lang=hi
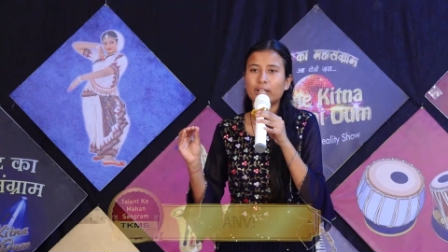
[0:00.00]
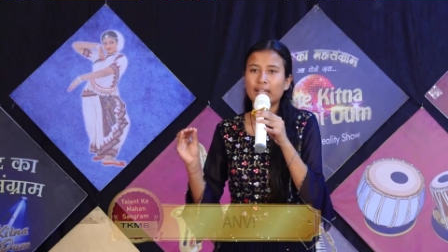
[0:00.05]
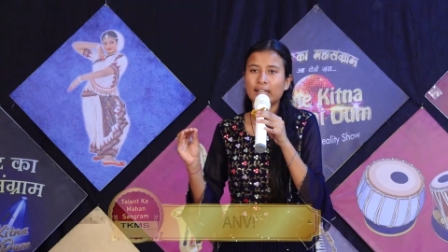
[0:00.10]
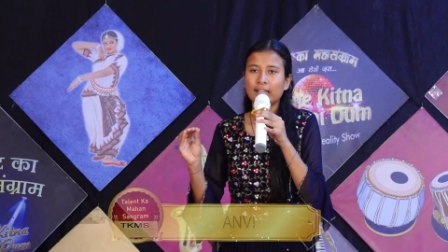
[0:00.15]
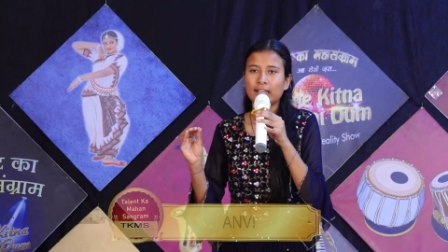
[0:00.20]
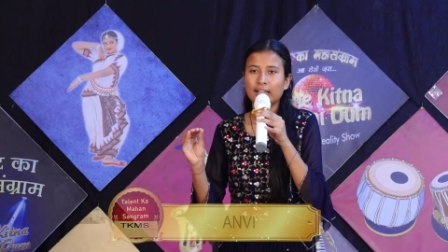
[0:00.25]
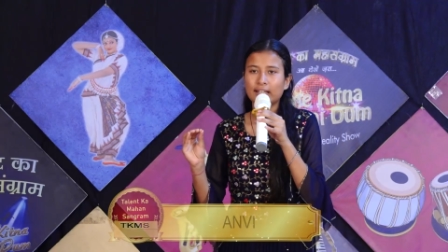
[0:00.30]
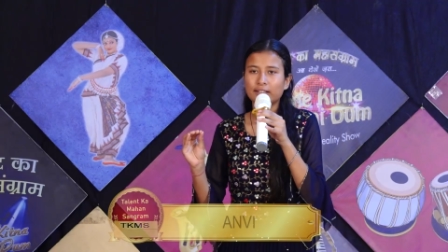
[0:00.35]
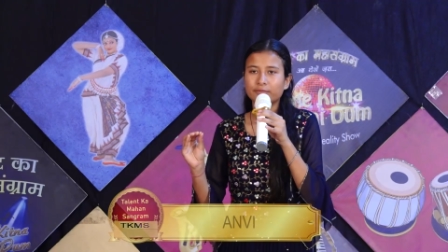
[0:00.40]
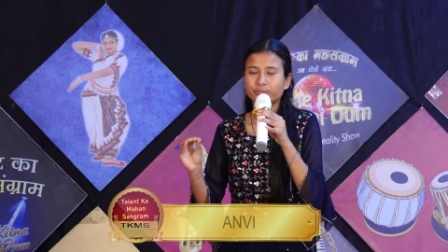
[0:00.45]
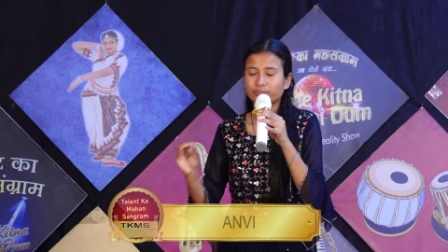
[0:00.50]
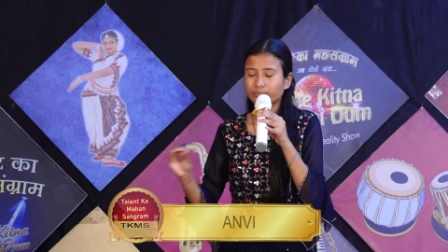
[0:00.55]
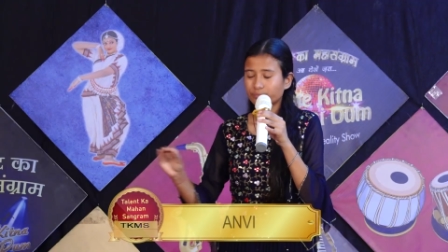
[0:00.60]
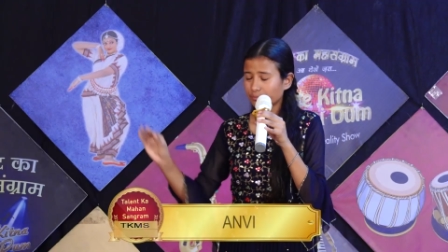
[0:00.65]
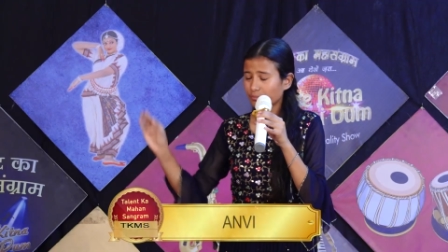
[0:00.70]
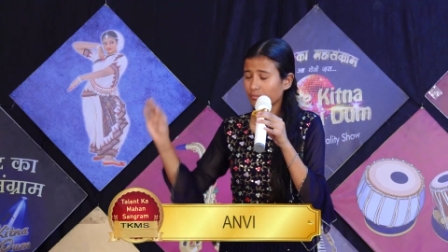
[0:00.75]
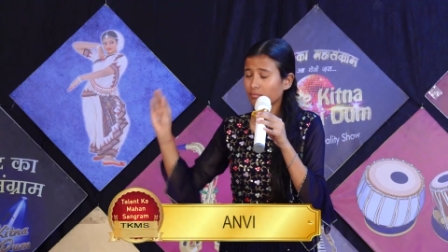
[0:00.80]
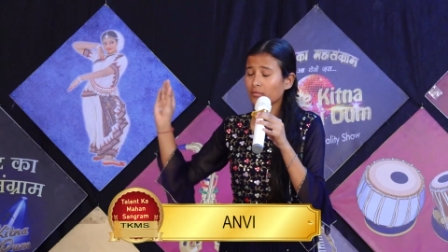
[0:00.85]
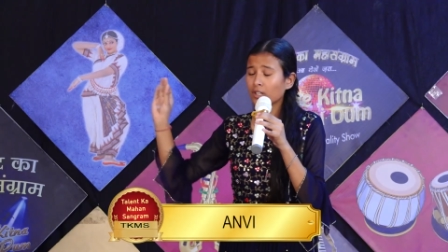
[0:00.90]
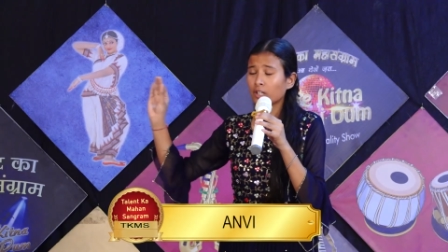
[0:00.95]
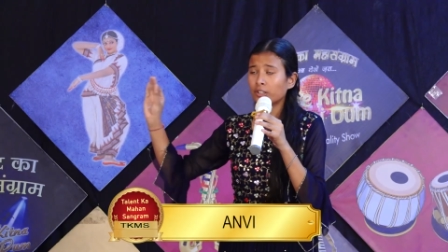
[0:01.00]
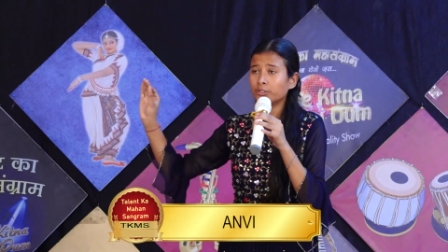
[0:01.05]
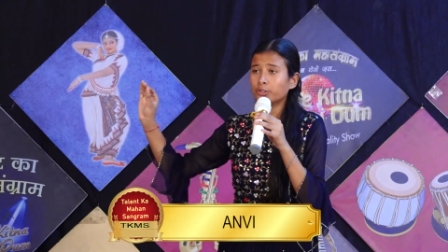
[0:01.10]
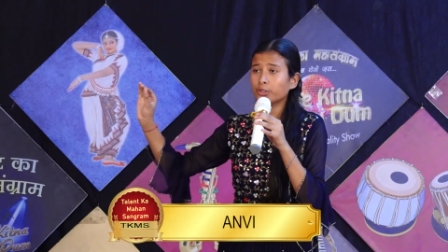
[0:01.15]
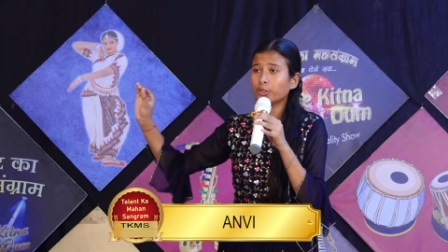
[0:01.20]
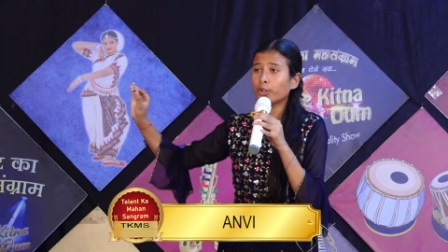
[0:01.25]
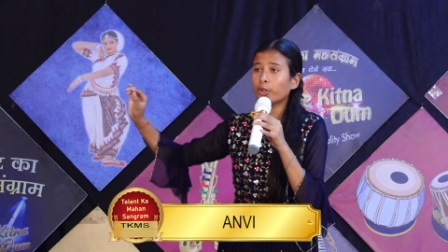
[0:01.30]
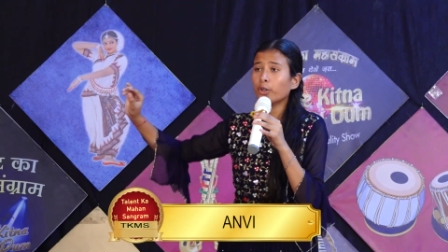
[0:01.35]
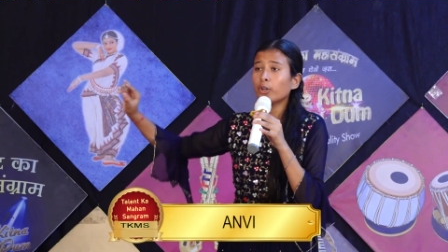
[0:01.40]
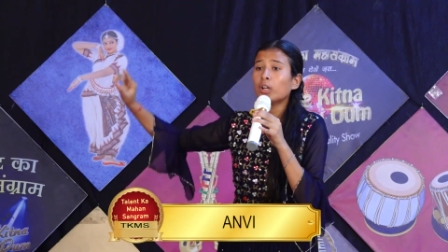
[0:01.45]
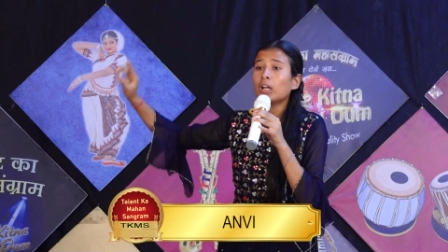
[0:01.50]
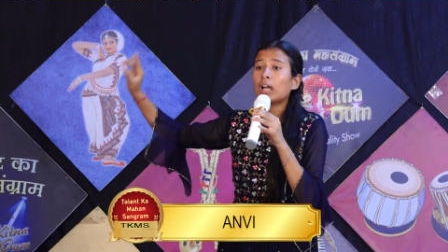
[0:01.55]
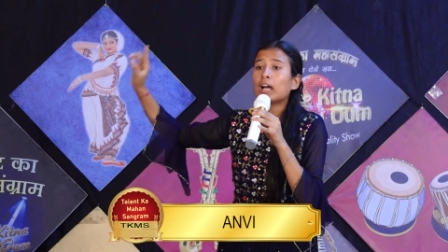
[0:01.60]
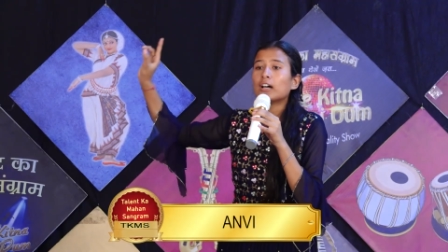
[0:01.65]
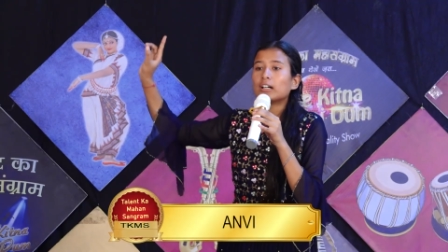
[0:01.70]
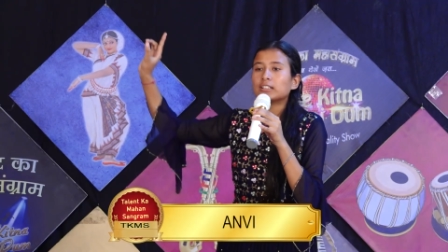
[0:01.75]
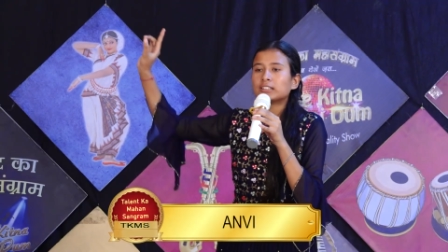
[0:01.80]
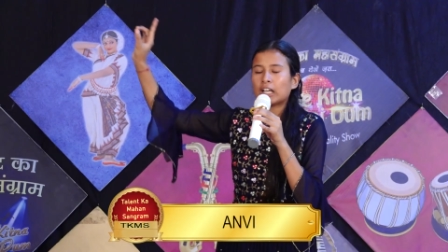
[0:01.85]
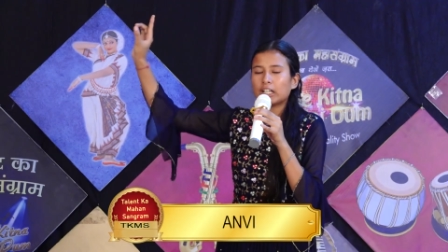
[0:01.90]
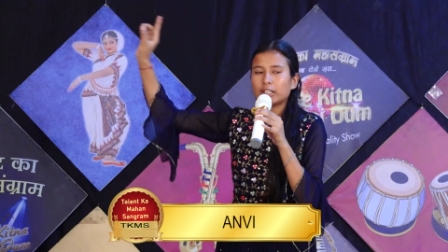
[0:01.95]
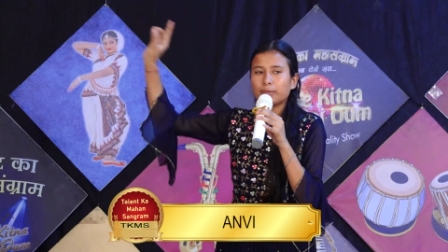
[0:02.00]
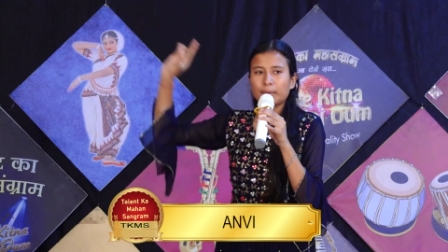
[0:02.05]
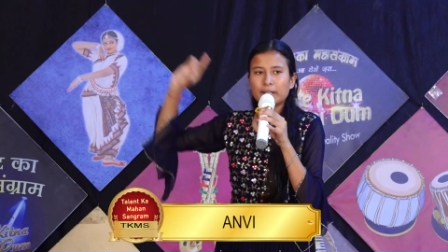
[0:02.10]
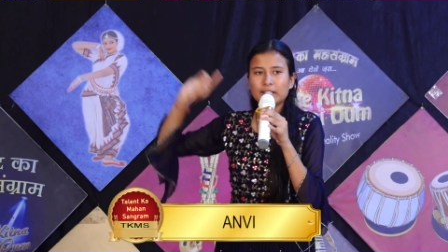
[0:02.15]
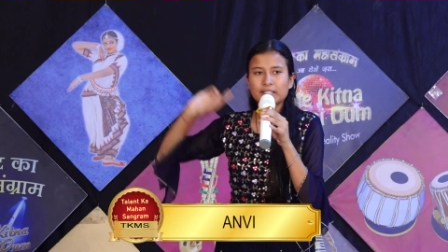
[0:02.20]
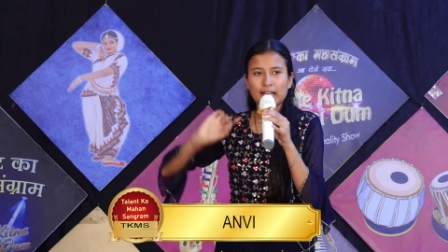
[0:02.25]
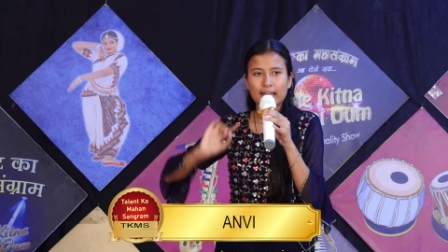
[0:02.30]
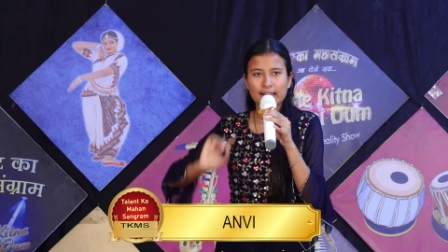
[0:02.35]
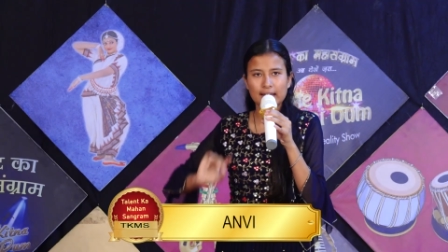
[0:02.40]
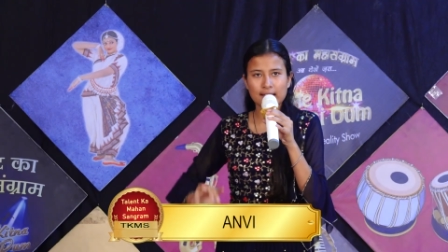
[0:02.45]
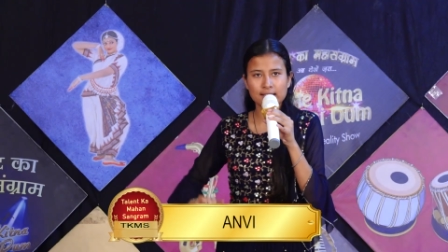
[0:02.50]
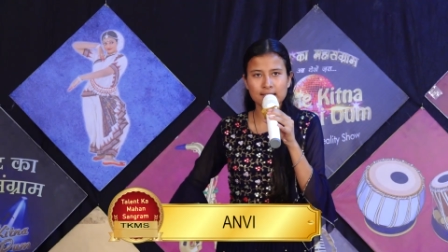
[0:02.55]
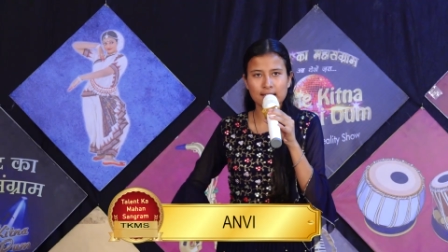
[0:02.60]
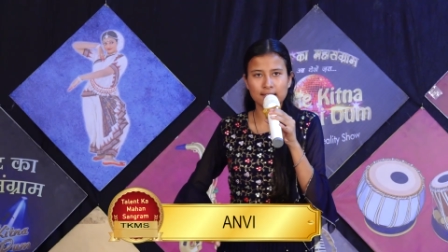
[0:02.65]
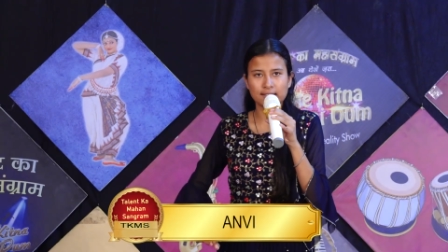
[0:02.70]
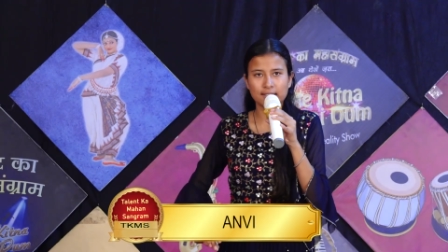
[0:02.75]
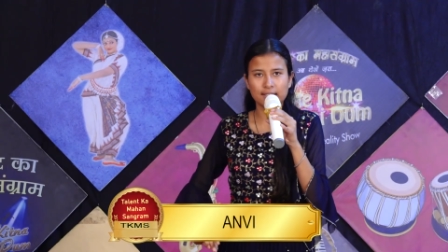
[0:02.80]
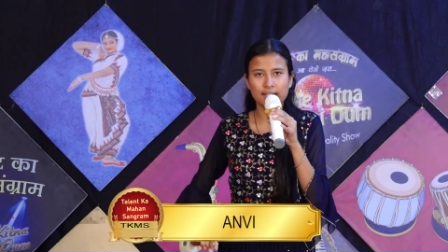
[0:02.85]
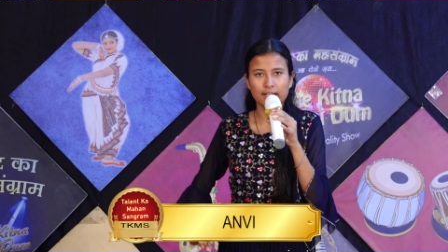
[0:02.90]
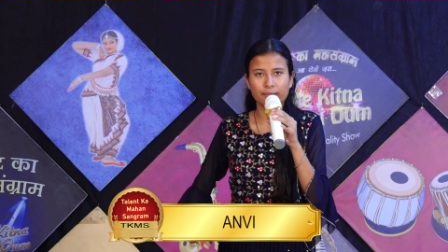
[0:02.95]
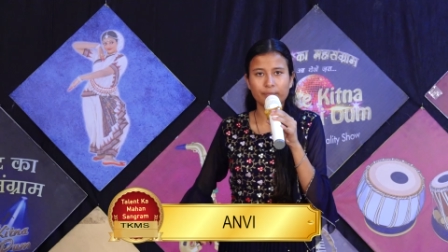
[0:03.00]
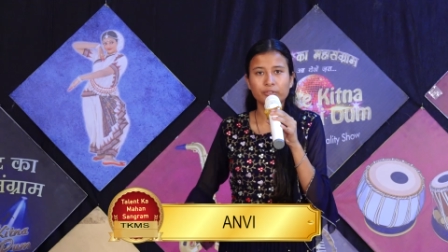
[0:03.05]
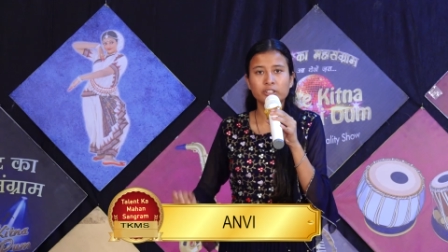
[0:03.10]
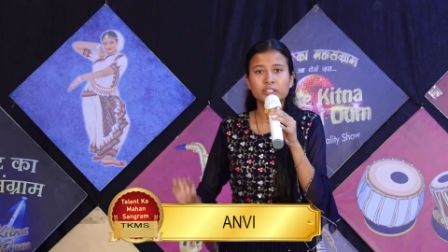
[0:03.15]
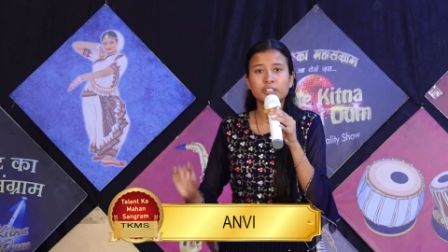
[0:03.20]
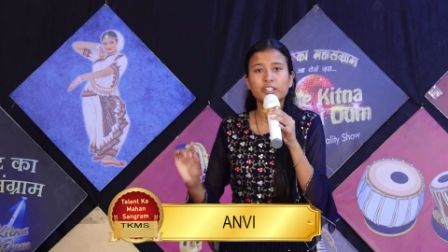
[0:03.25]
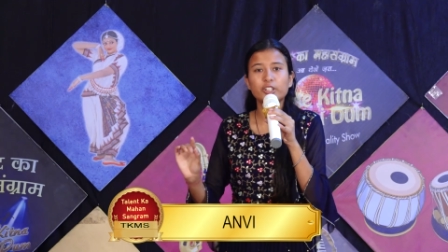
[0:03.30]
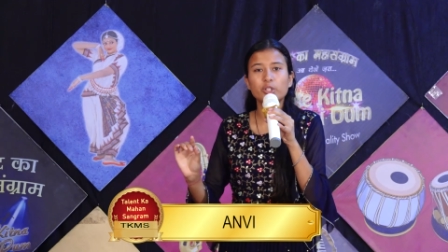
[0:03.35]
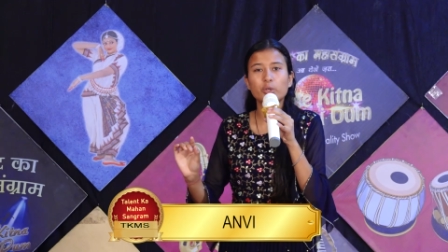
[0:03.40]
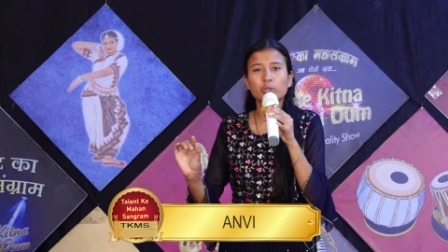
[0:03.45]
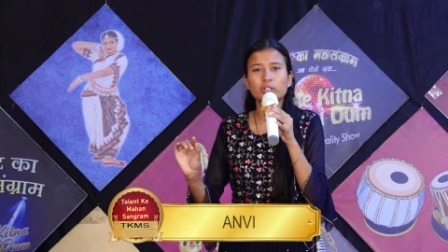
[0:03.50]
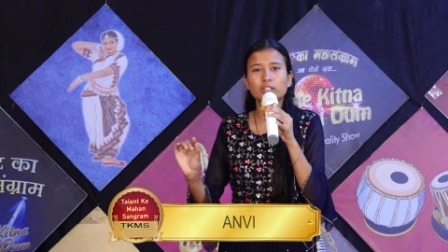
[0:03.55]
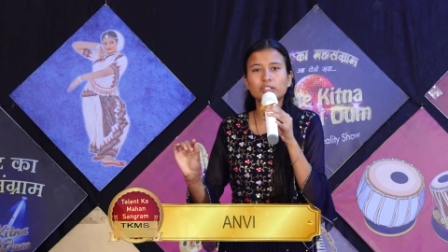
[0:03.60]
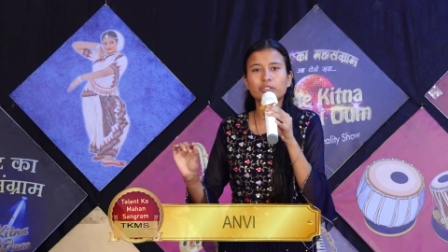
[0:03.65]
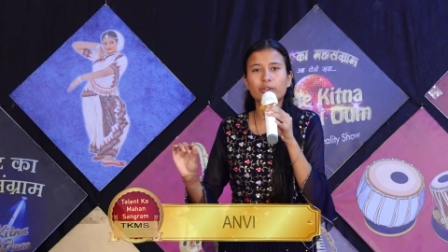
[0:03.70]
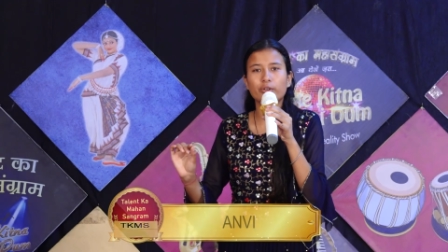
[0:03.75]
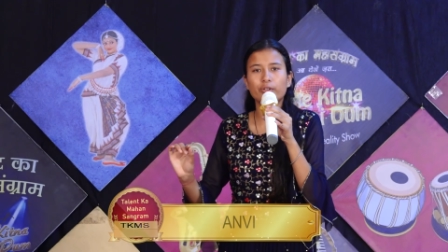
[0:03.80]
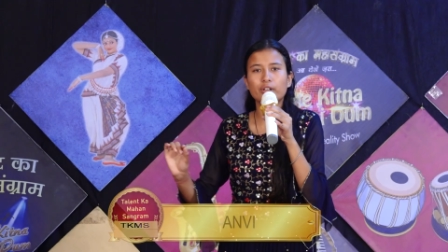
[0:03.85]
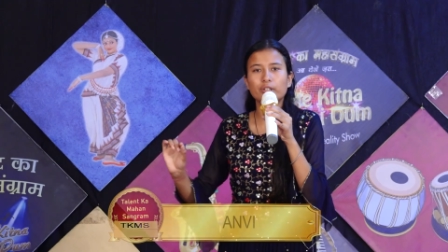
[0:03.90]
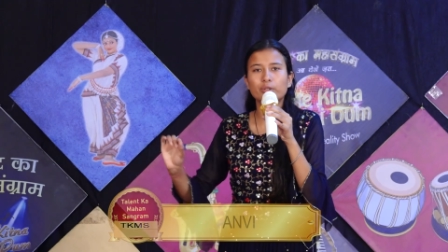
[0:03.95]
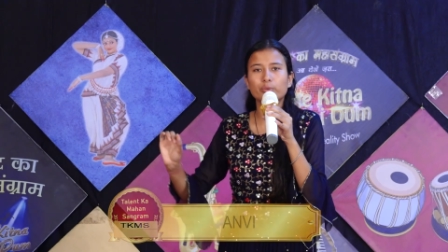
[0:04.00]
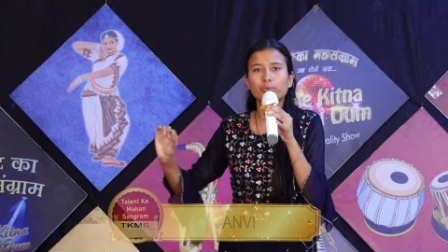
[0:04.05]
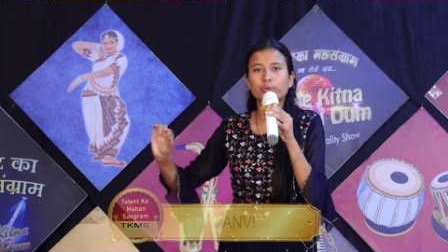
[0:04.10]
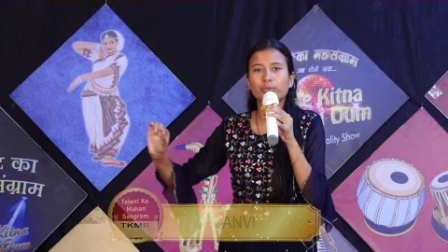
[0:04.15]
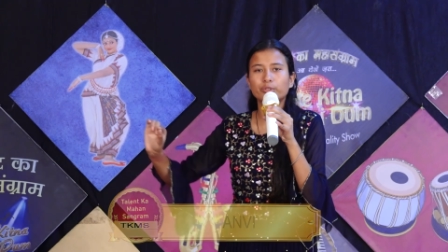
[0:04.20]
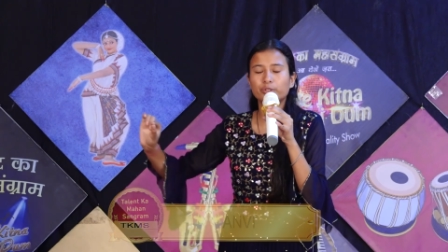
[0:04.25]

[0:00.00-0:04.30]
उन्हें है जो छत पर जाना चाहते हैं सीढ़ियों की ज़रूरत